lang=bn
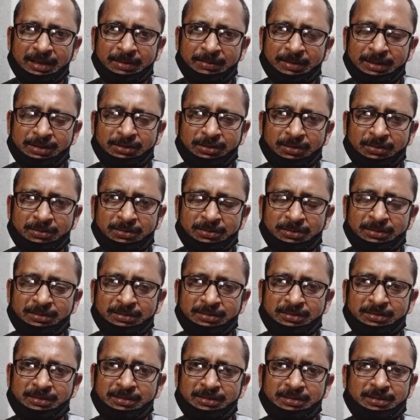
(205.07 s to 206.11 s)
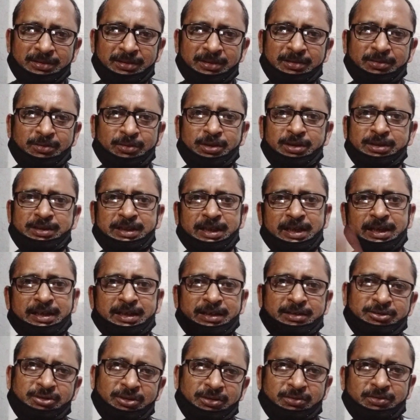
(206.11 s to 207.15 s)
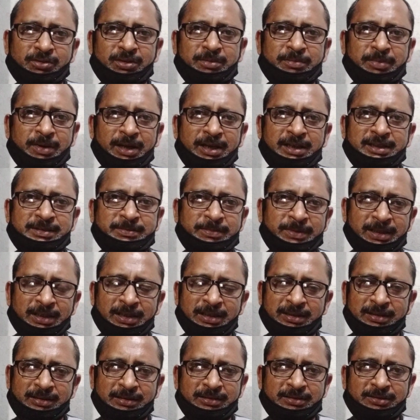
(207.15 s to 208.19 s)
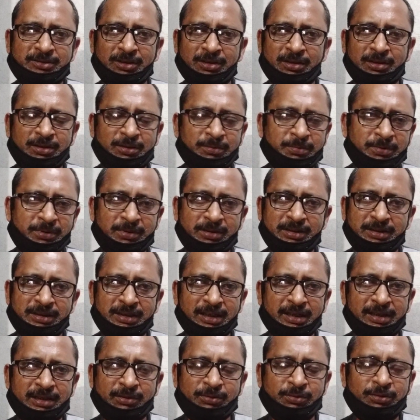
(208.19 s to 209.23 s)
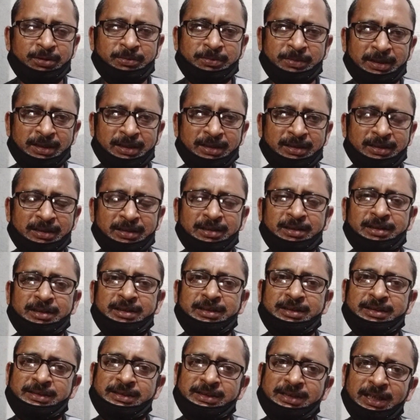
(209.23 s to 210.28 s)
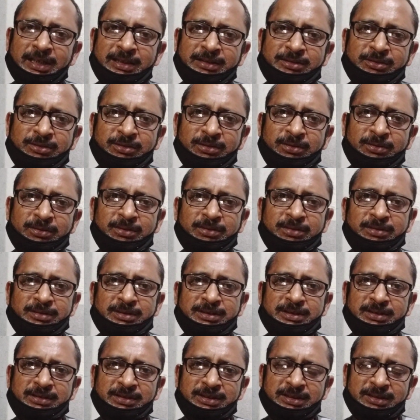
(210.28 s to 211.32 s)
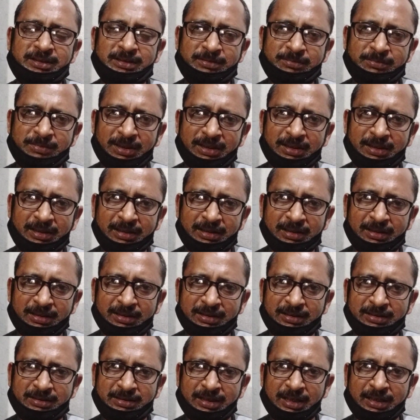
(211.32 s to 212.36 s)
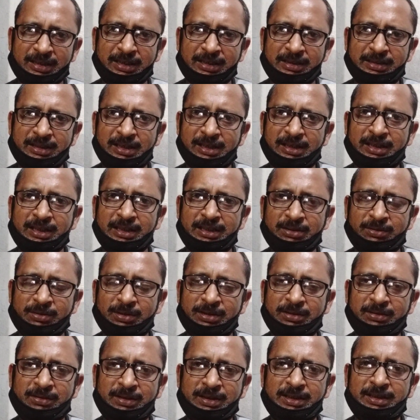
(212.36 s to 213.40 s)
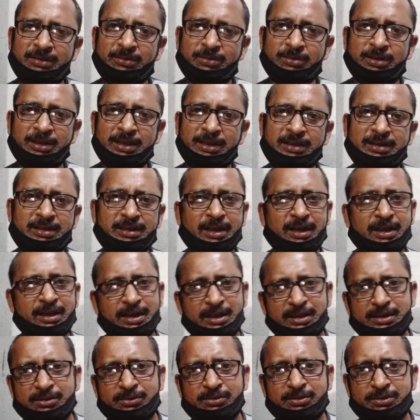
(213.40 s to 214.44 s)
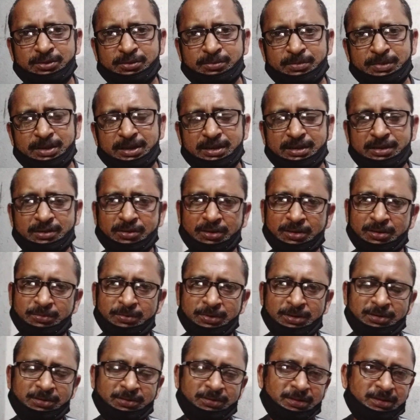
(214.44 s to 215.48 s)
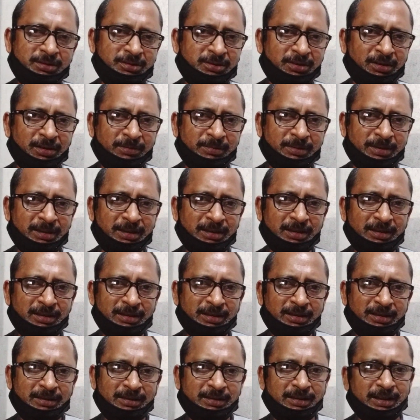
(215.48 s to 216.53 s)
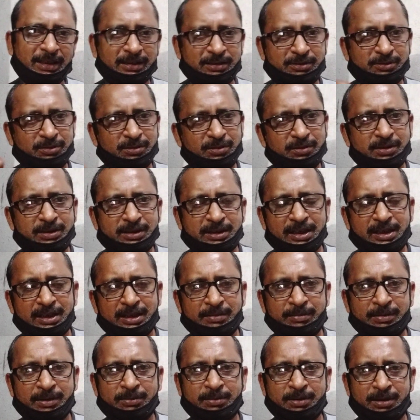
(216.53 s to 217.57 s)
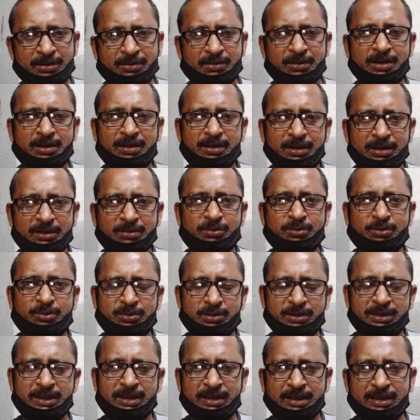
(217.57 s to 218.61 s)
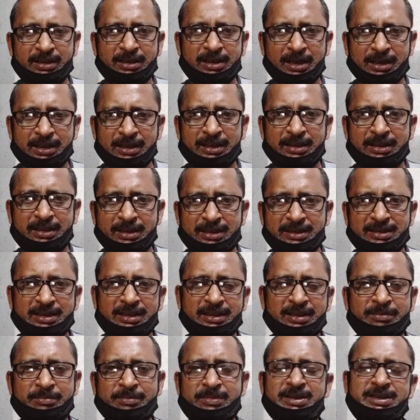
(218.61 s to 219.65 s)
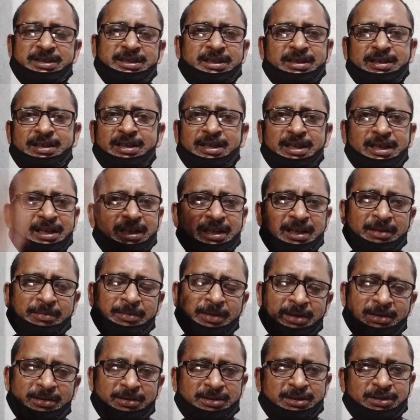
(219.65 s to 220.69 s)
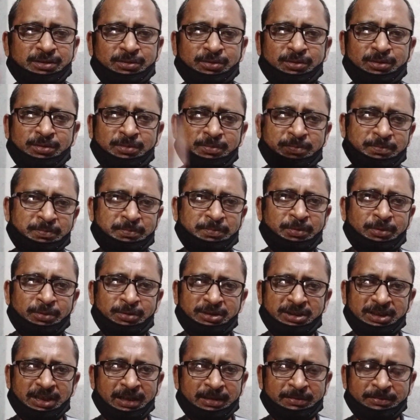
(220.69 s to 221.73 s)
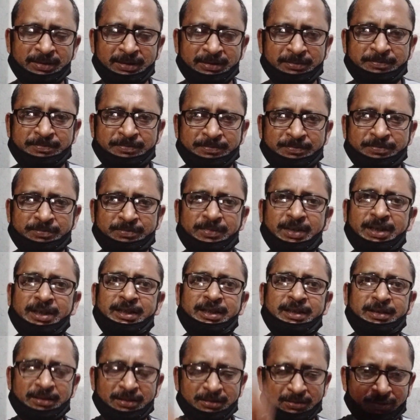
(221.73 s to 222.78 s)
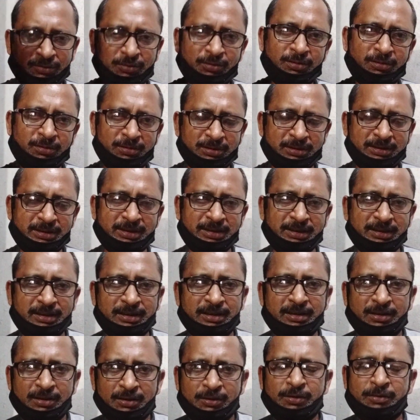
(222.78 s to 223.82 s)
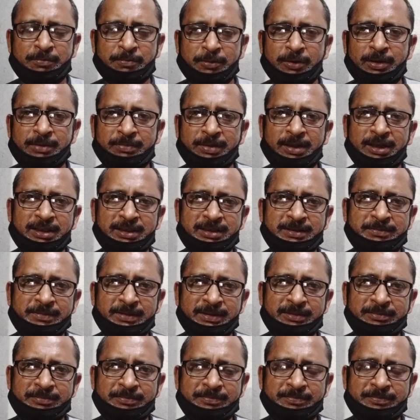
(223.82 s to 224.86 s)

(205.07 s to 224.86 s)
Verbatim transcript: এবার তখন ওই তেলটা চট করে ভাসবে না জলের উপরে তেলটা উঠবে না যার জন্য হচ্ছে মানে সাদা তেলটা দেওয়া হয় ওটা ঠান্ডাতেও জমবে না গরমেতেও কিছু হবে না তার জন্য ওই তেলটা ব্যবহার করা হয় ও ঘি নারকেল তেলের সাথে মিশে এবার হচ্ছে ও ফুট ছাড়বে মানে ও হচ্ছে উপরে ভাসবে